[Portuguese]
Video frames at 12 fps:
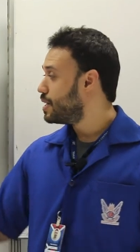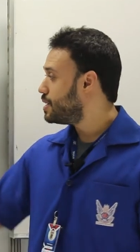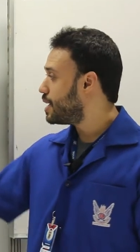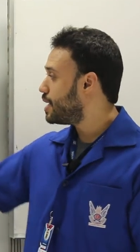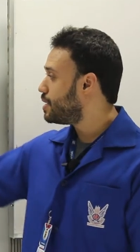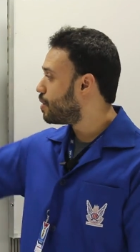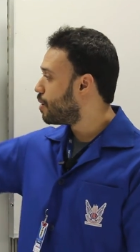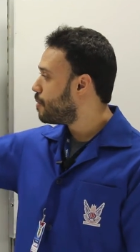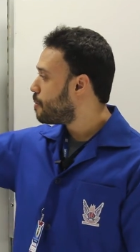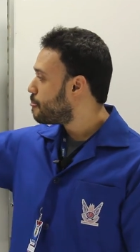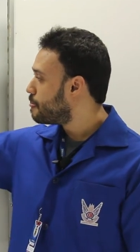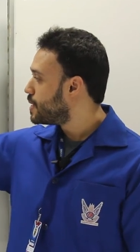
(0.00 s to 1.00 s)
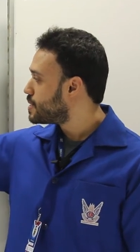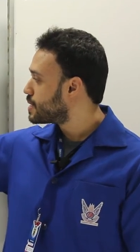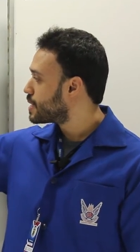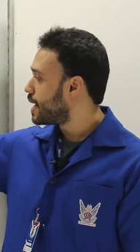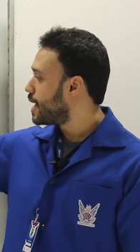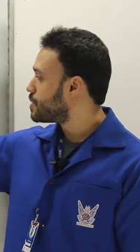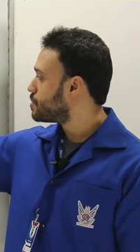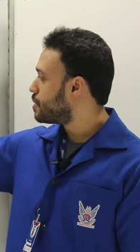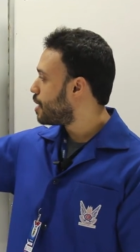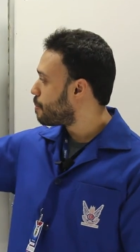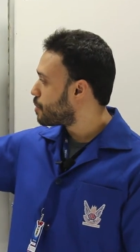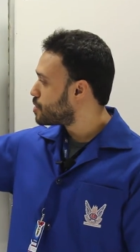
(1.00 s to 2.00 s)
E aí, ó, nesse caso,
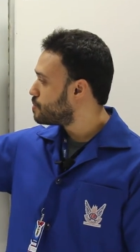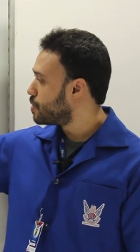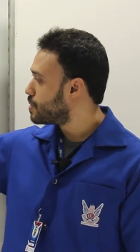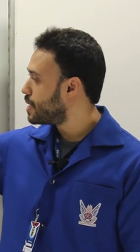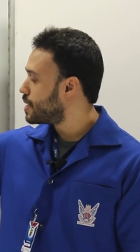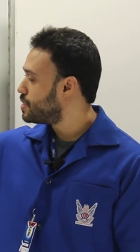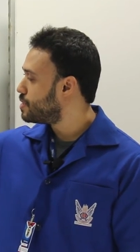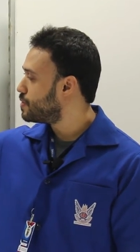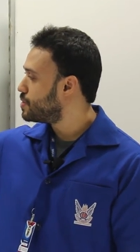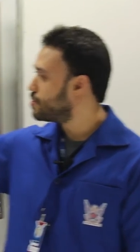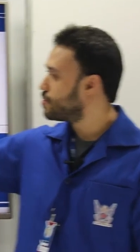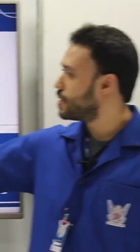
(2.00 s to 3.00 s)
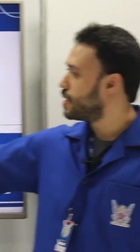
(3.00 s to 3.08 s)
a próxima alternativa diz o